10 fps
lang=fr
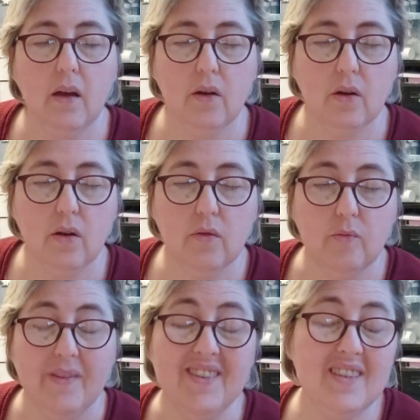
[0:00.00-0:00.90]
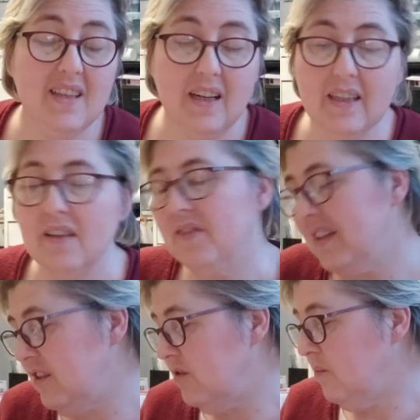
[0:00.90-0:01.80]
Euh, vous m'avez signalé
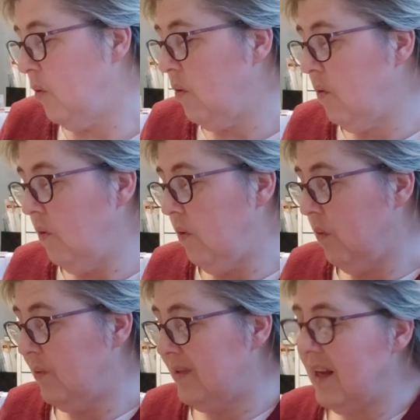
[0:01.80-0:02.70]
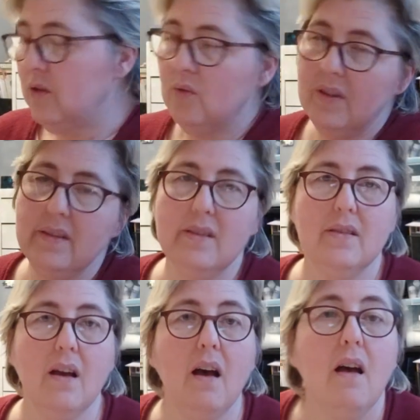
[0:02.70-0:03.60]
qu'effectivement, celle de
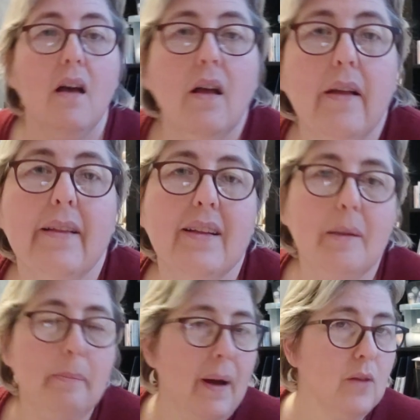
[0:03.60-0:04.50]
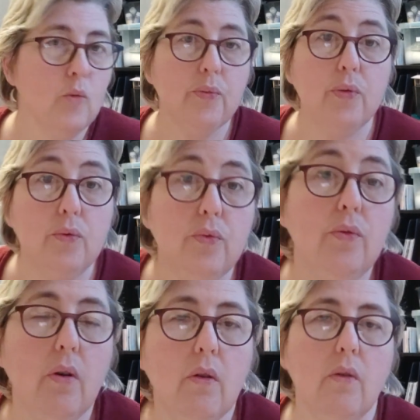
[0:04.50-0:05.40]
Laetitia n'était pas non
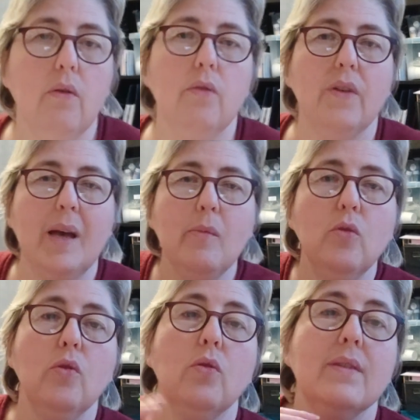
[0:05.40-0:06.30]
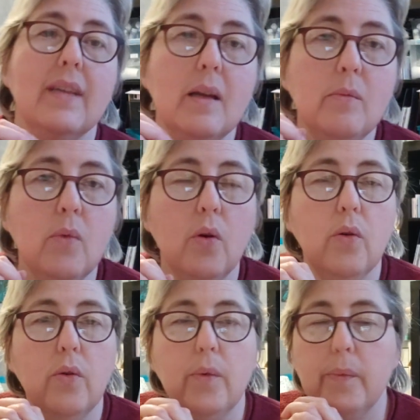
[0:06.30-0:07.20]
plus euh, vraiment dans le thème
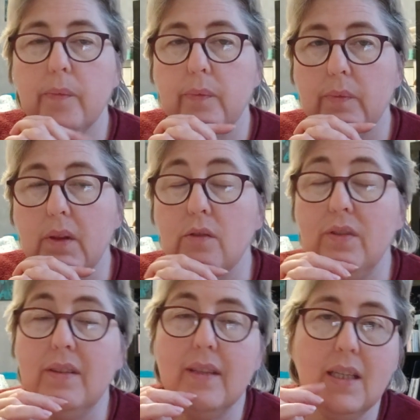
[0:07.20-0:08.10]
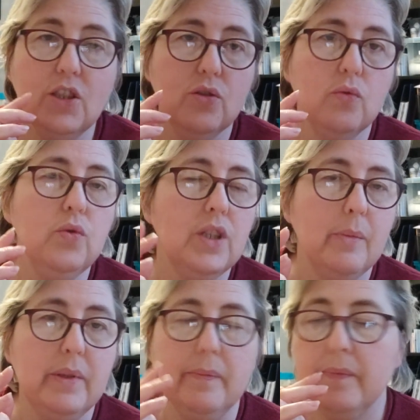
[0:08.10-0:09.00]
vintage ou
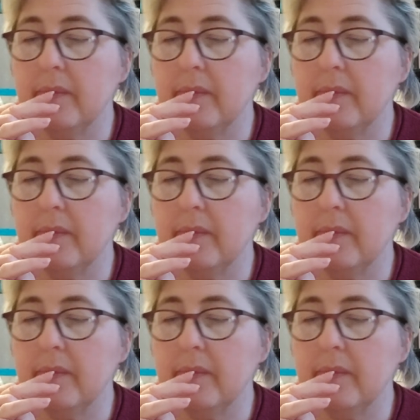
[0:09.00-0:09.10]
shabby.